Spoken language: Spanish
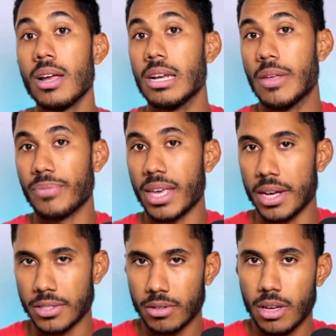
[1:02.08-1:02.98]

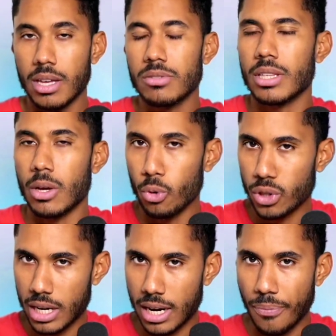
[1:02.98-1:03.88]
lentejas. Si te
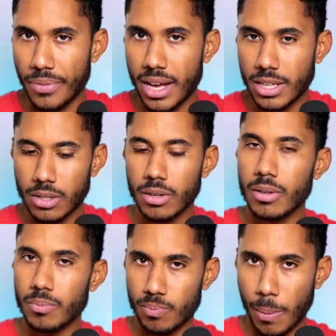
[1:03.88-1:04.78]
gustan las lentejas,
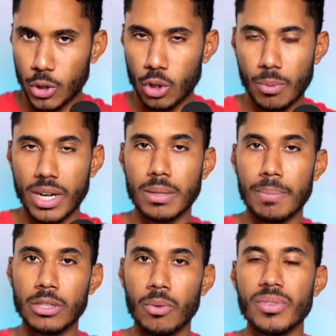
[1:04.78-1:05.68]
vamos a tomar este
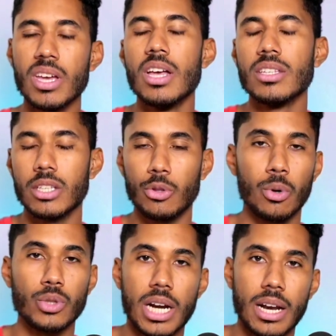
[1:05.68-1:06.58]
plato. Si no te
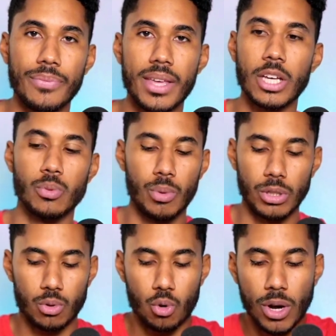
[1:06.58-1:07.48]
gustan las lentejas,
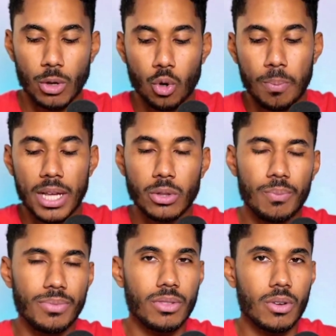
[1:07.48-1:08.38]
pues coge otro
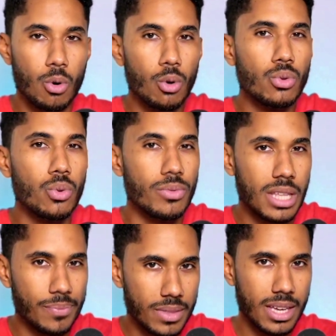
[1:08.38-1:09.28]
plato
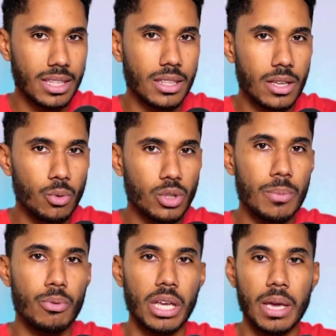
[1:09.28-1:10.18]
contundente que a ti te guste,
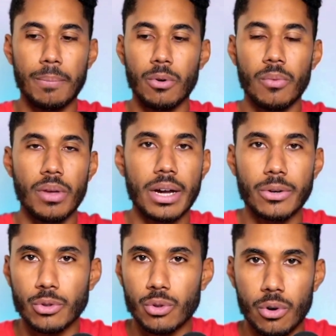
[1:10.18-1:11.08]
por ejemplo,
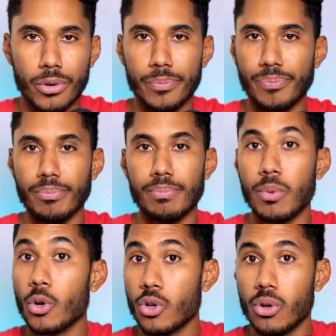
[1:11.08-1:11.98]
arroz con
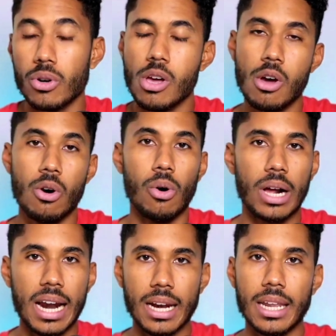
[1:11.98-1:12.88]
pollo o
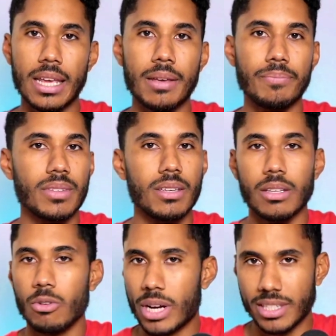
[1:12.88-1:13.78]
carne,
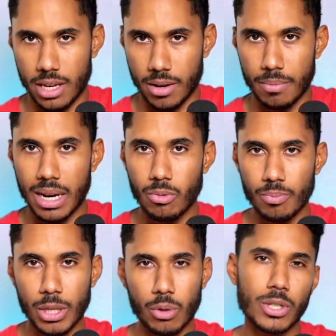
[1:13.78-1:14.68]
lo que sea, ¿vale? Un
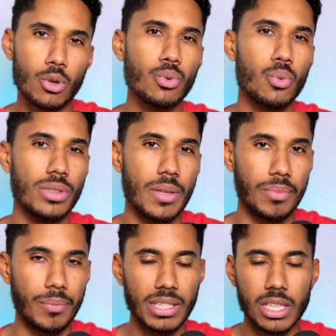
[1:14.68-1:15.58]
plato más
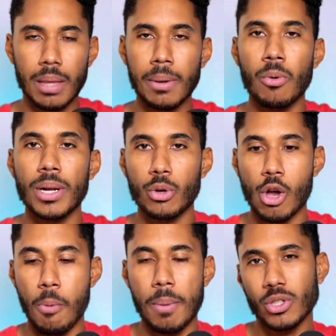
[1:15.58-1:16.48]
contundente, ese típico plato que
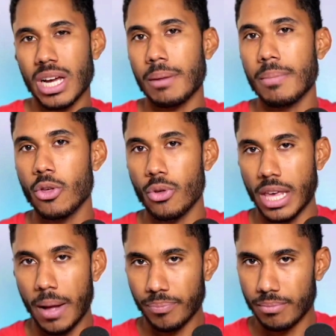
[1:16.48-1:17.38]
comemos al
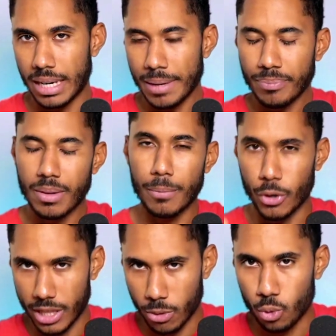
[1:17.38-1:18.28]
mediodía, ¿vale? Pero
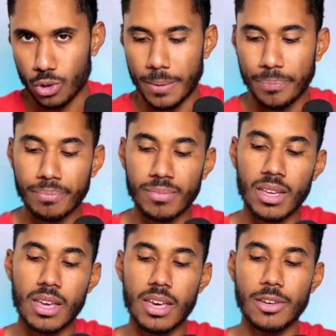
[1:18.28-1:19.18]
que te guste.
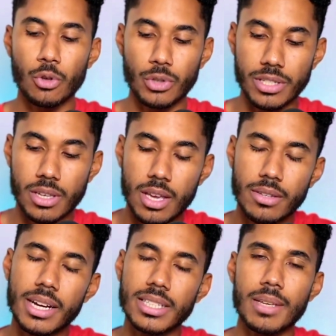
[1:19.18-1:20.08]
Entonces,
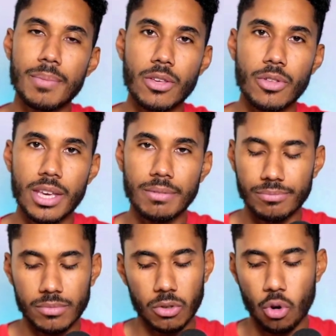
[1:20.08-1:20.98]
llegas a mediodía,
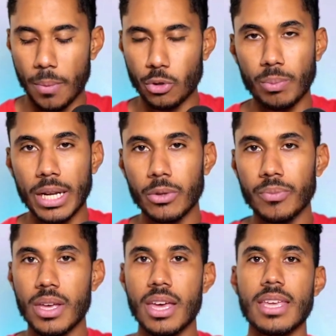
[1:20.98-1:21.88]
comes tu plato
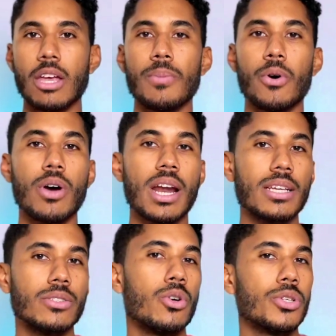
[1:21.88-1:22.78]
y a lo mejor a
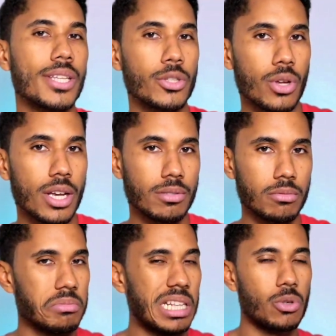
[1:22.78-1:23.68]
las 2, 3 horas,
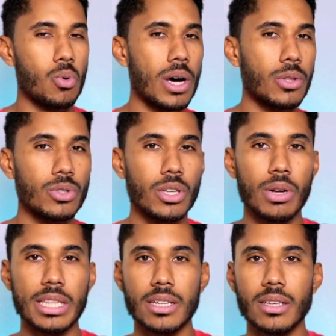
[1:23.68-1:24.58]
las 4 o 5 de
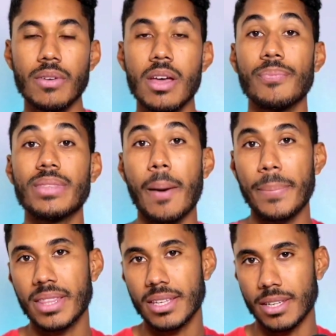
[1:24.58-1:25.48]
la tarde, te
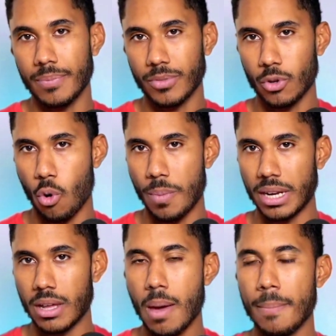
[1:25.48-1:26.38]
apetece
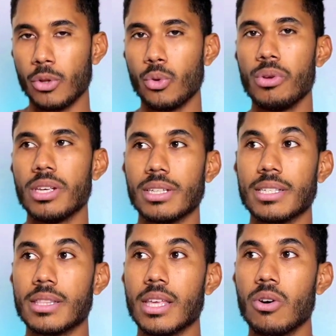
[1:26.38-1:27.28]
comer, pero tú dices, es
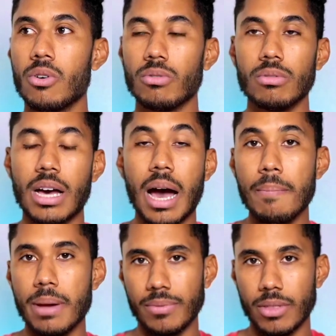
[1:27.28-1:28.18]
que tengo
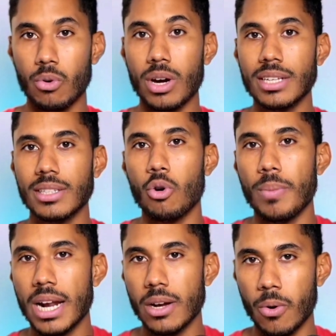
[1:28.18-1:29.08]
hambre, tengo ganas de
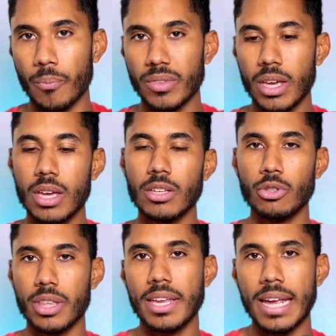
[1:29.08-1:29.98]
comer algo. Yo
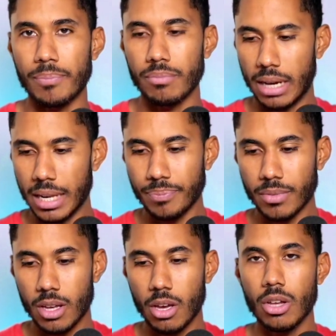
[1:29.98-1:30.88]
te diría, ¿vale?
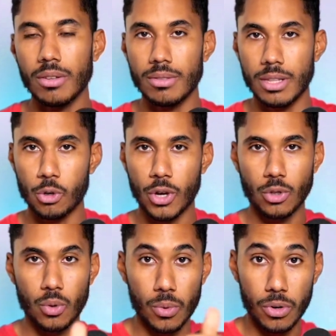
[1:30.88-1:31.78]
De eso que
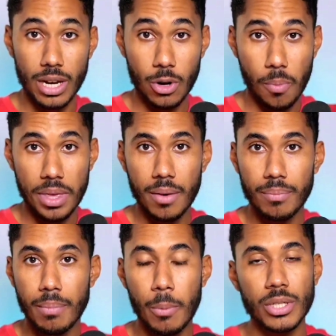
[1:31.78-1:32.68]
sobró de la comida,
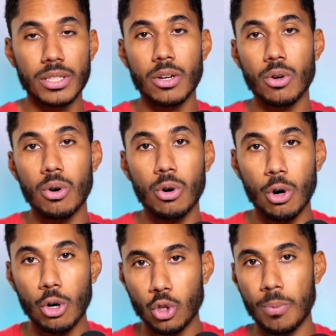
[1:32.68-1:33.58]
vamos a hacer
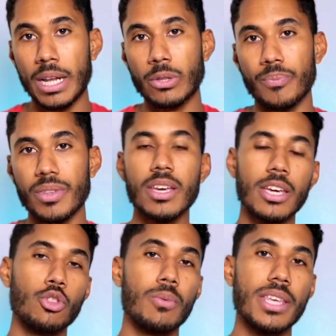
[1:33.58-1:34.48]
otro plato.
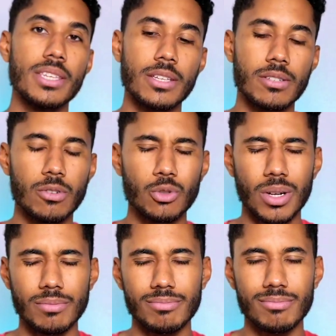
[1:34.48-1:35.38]
Y tú me dices,
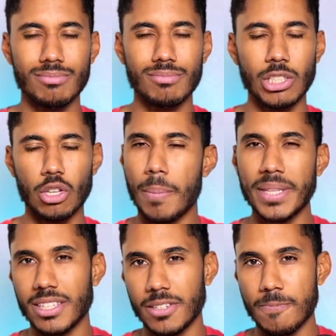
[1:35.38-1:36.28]
Oswald, no me
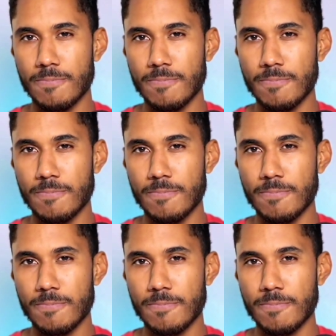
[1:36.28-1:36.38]
apetece.